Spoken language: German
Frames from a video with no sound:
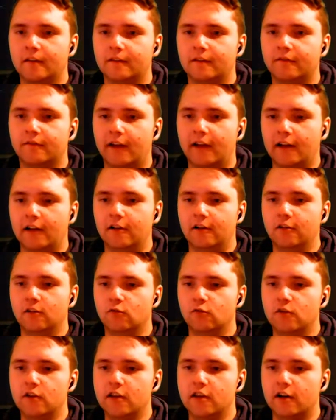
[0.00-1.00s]
weil
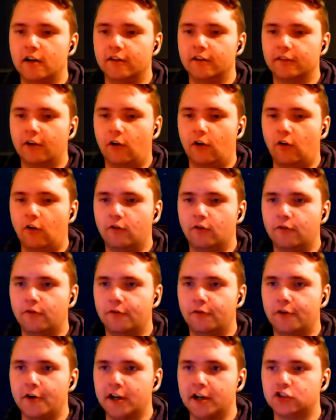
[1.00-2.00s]
Lugia ist auch
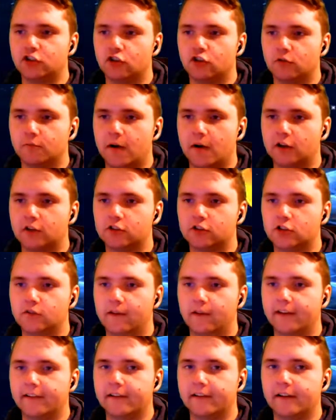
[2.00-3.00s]
fresh und macht
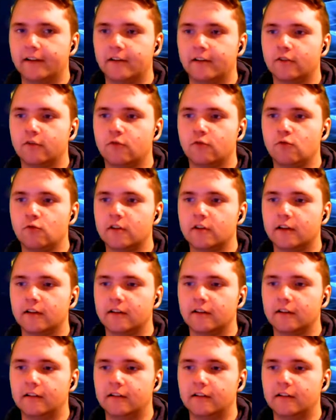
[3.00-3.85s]
weiterhin guten